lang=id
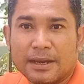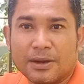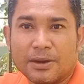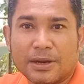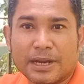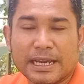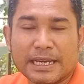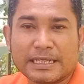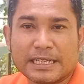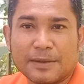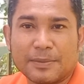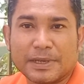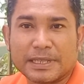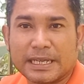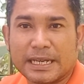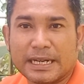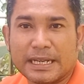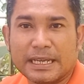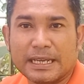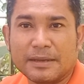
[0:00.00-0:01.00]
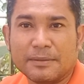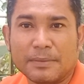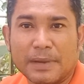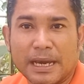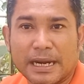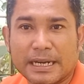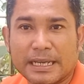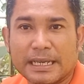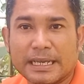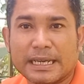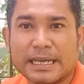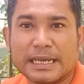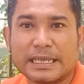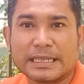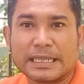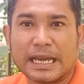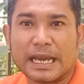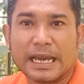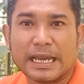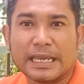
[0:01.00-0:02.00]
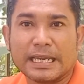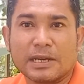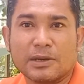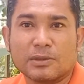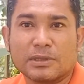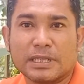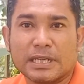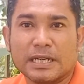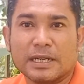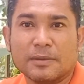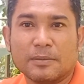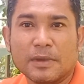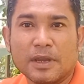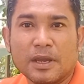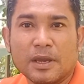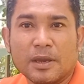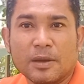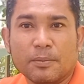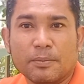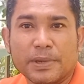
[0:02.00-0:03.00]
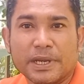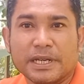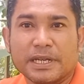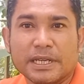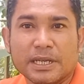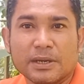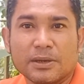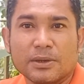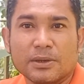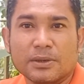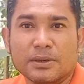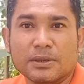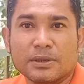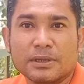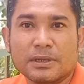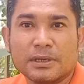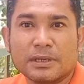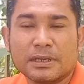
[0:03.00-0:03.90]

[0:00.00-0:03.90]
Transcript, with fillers: oke sahabat tani mari kita ikutin video